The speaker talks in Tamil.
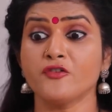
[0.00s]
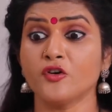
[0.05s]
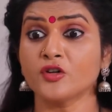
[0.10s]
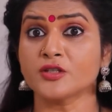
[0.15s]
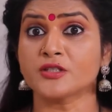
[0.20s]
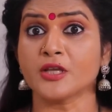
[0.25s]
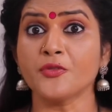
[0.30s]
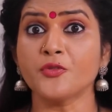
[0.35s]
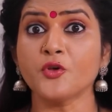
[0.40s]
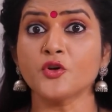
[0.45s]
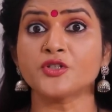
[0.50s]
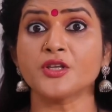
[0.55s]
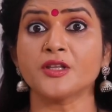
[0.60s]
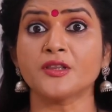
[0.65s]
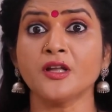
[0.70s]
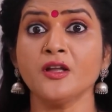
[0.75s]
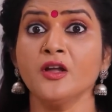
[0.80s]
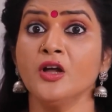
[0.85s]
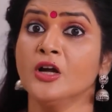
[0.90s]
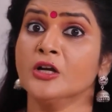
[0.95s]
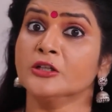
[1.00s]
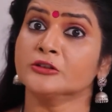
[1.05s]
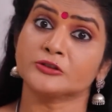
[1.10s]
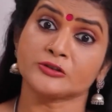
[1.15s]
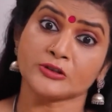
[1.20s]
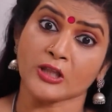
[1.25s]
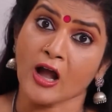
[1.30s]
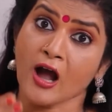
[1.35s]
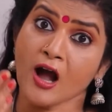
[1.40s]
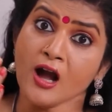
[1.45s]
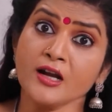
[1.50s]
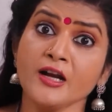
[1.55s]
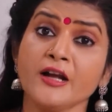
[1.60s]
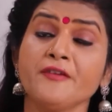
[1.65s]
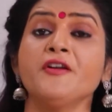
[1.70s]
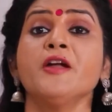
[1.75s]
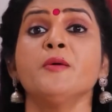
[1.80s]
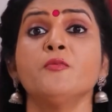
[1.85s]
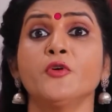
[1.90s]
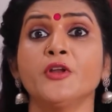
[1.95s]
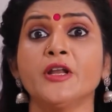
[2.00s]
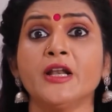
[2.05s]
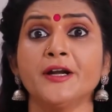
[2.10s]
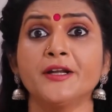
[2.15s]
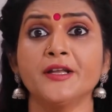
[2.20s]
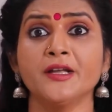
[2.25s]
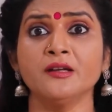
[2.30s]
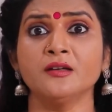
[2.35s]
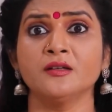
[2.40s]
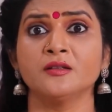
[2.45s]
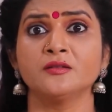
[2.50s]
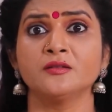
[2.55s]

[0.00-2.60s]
அவனால சந்தோஷத்தை தாங்கவே முடியலடி